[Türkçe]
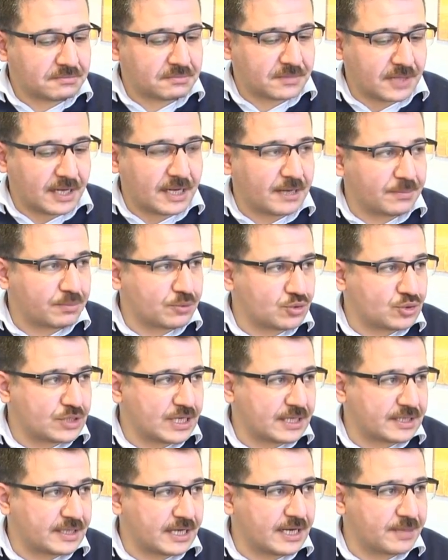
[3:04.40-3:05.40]
talep
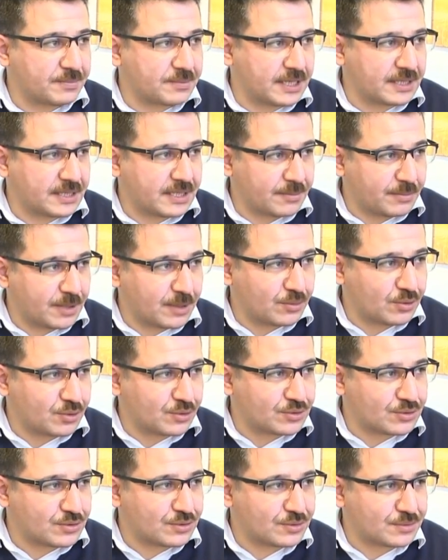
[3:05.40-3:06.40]
güzel. Talepten de
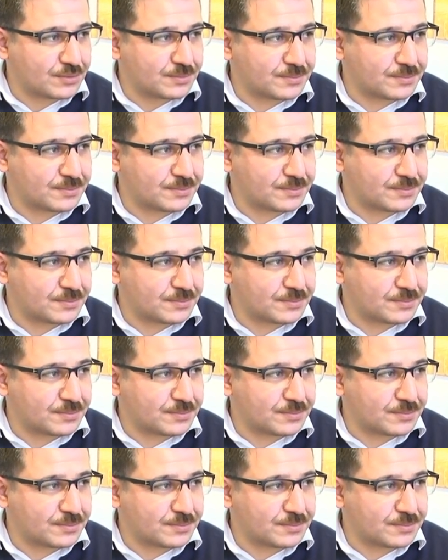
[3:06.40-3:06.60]
memnunuz.